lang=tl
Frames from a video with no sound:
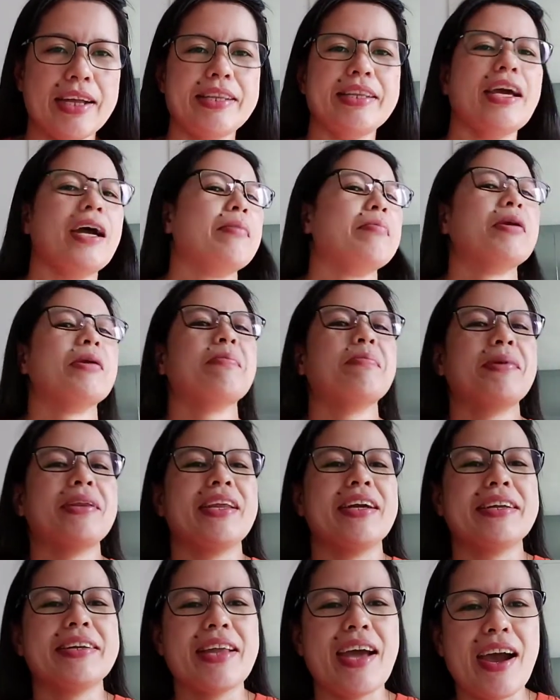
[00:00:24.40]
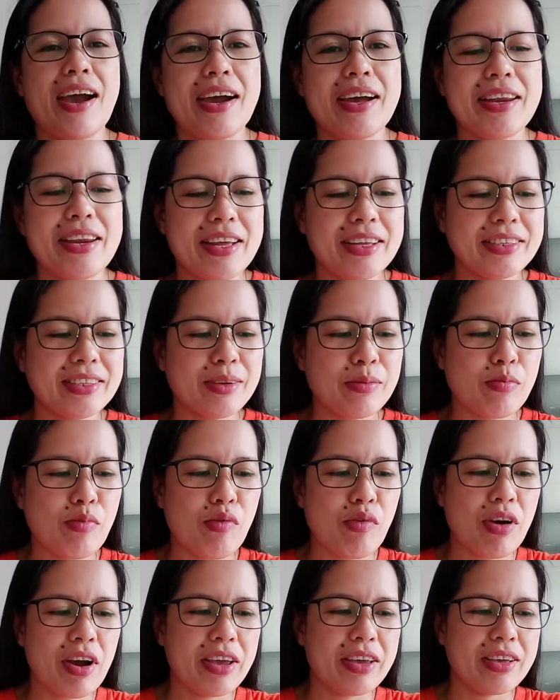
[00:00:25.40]
ang daming pinagdaanan sa
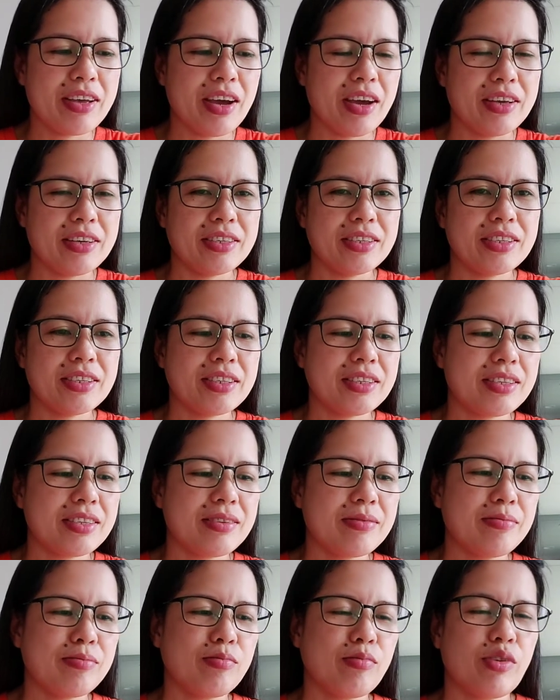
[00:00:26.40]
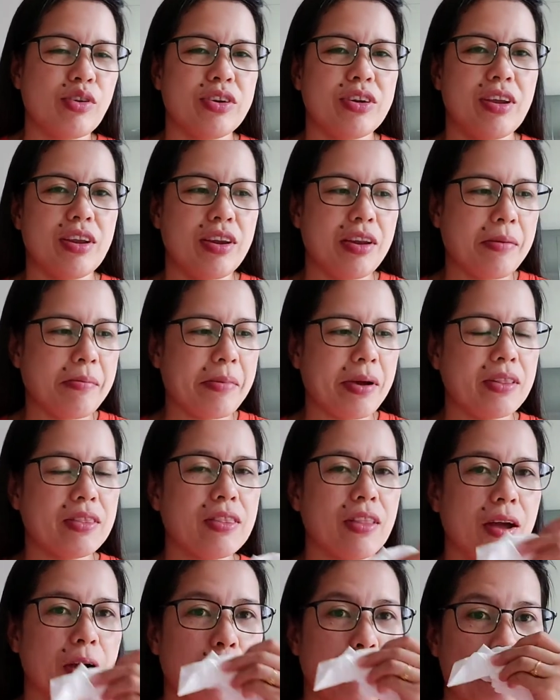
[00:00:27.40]
buhay guys. More than a month
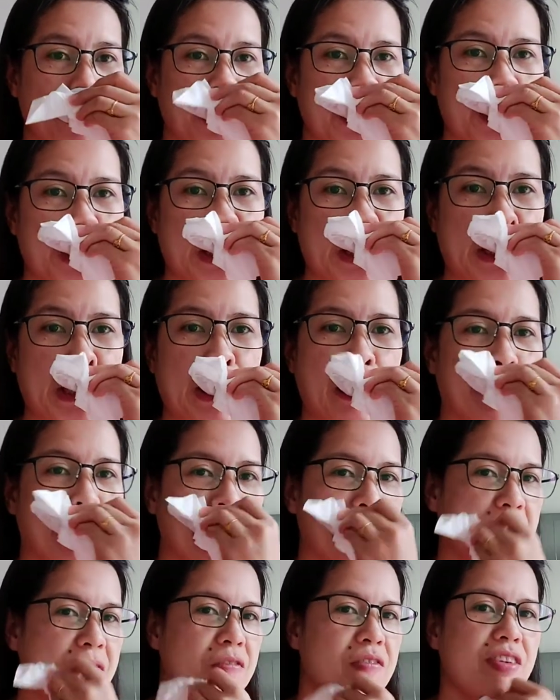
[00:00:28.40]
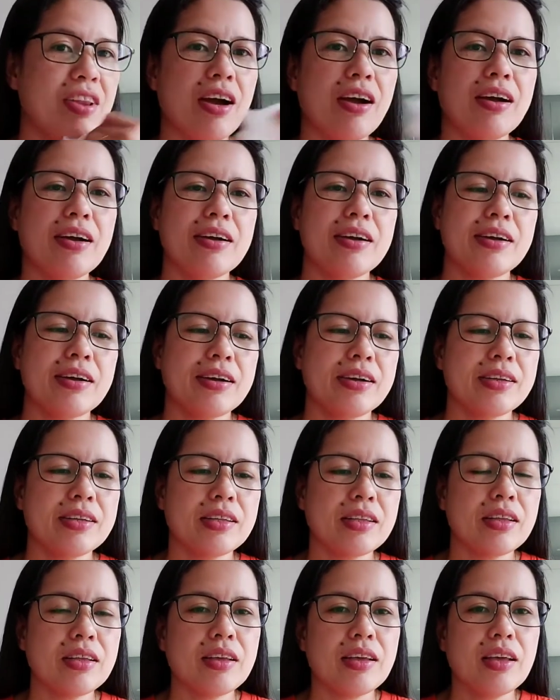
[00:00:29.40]
na akong hindi
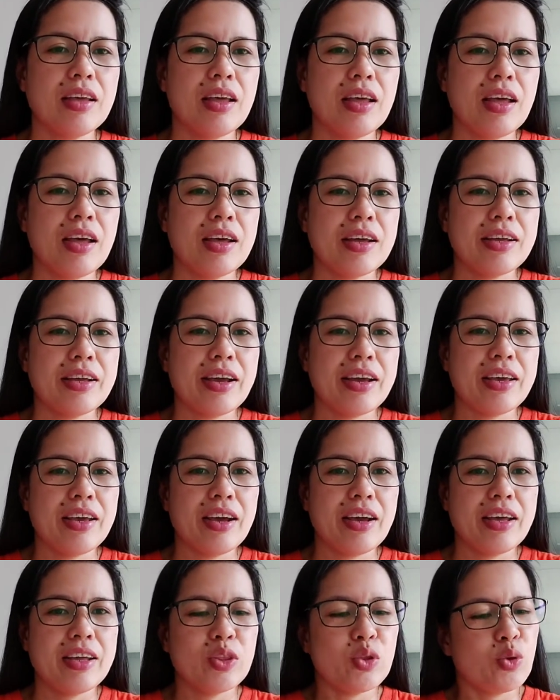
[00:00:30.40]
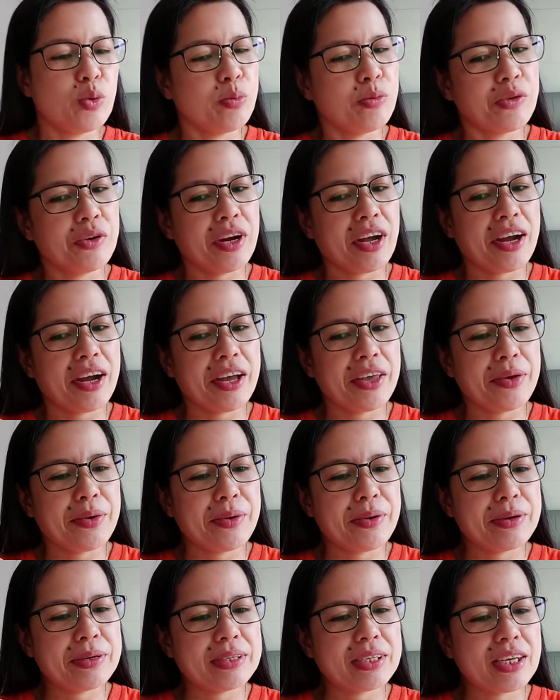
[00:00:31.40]
nakapag-vlog. Kaya ito muna
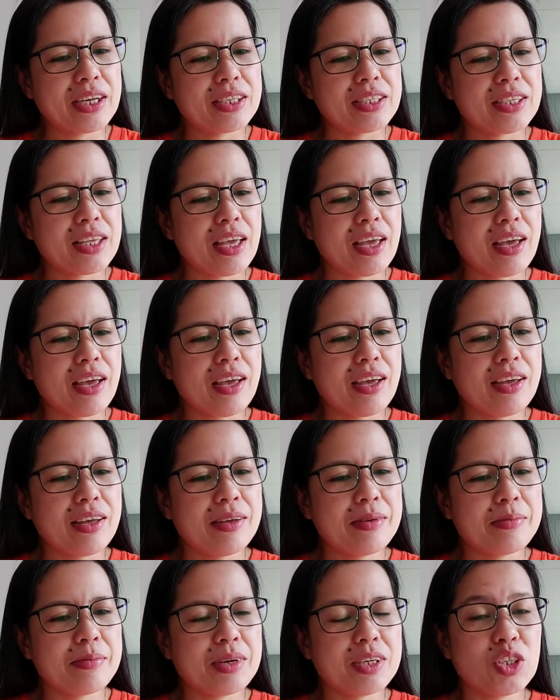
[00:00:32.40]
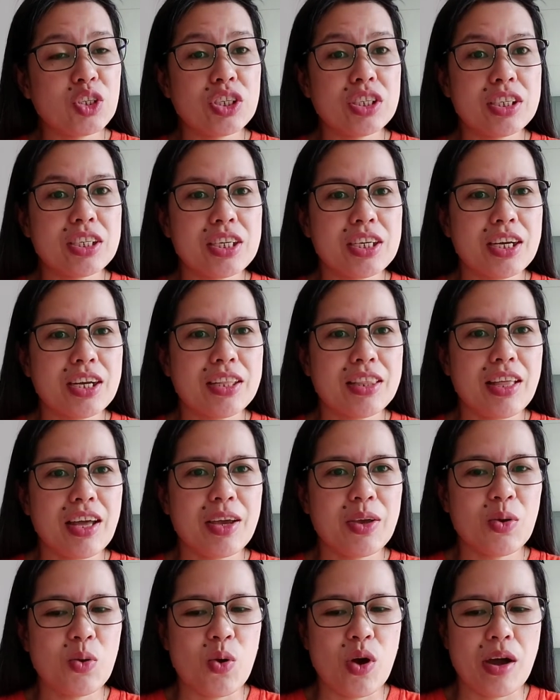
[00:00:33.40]
ngayon kasi magchichika
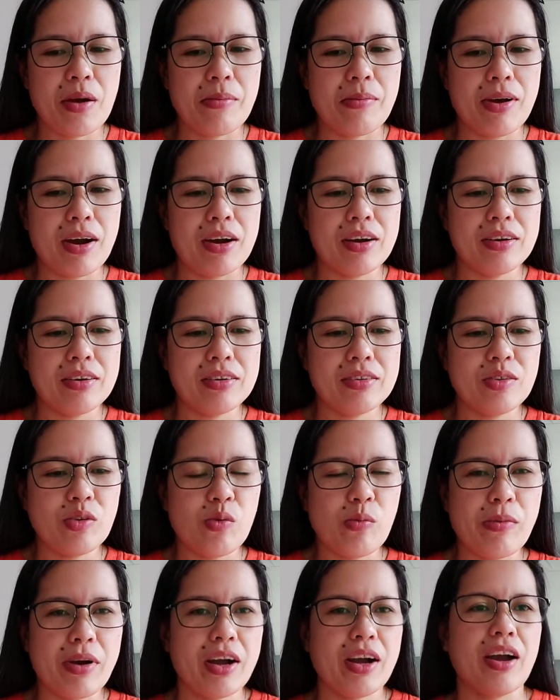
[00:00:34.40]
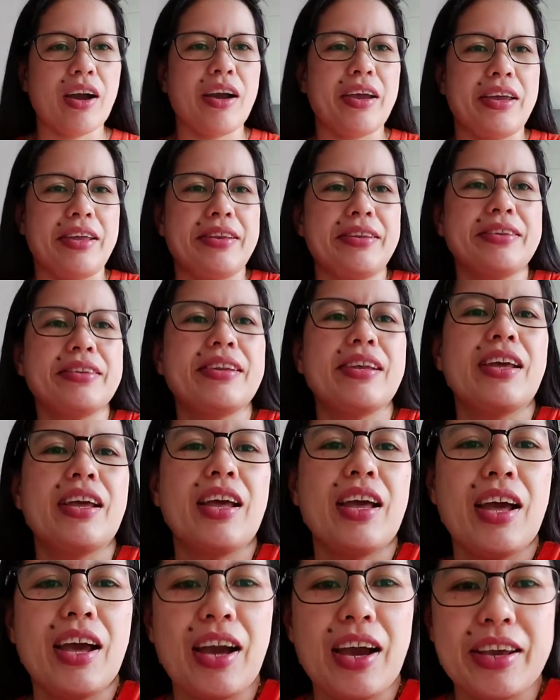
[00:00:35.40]
tayo habang kumakain.
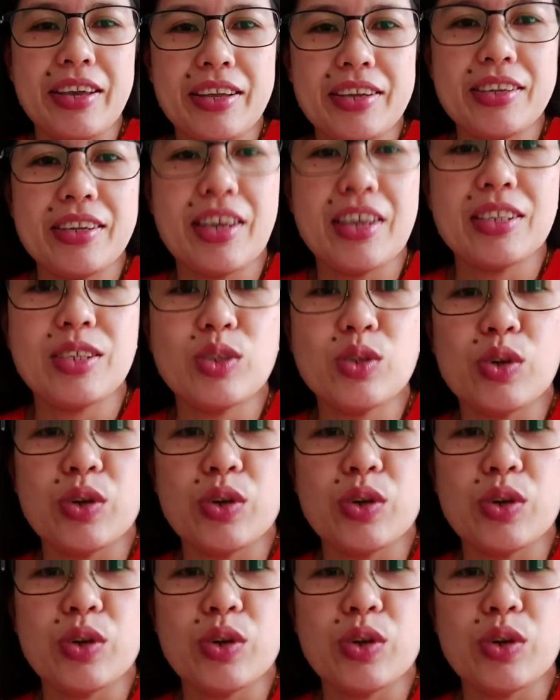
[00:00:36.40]
Ayan guys,